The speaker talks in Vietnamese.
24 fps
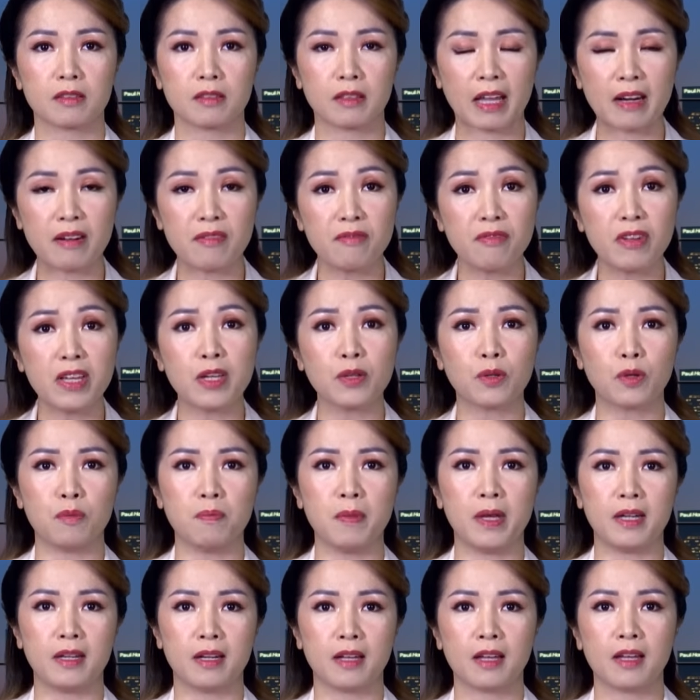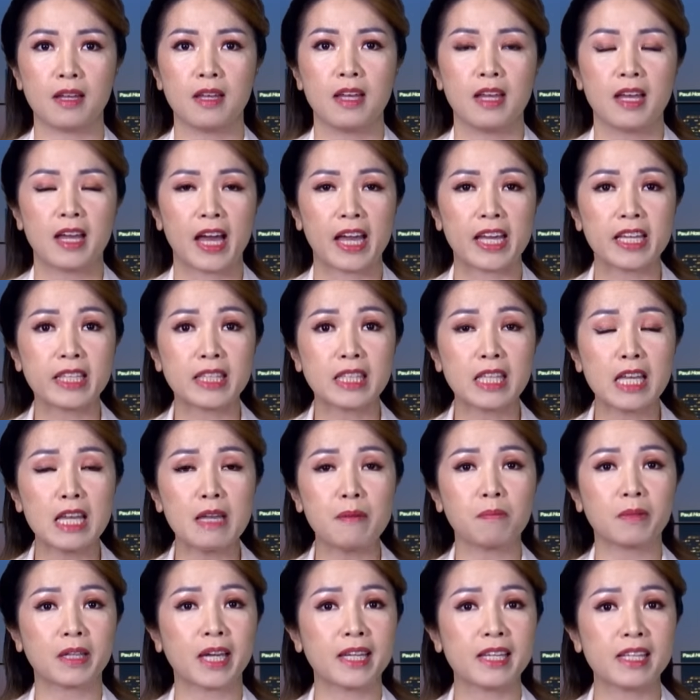thành viên của mình đó, hãy
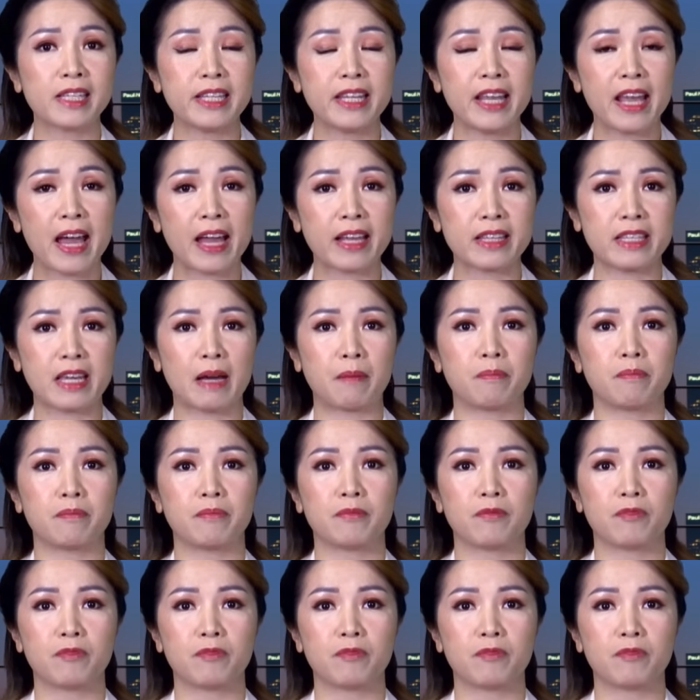tìm cách gia nhập